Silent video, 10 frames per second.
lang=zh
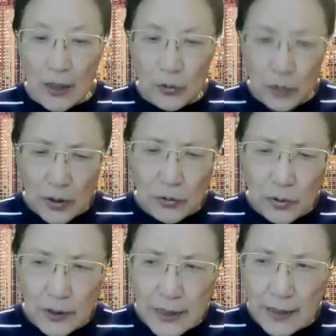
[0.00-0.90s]
所以
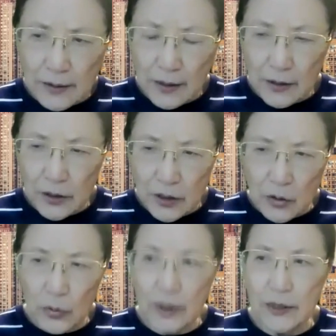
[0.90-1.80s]
说，在这个
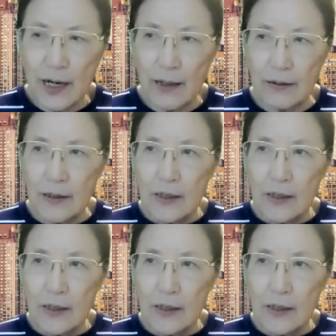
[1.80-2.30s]
社会上。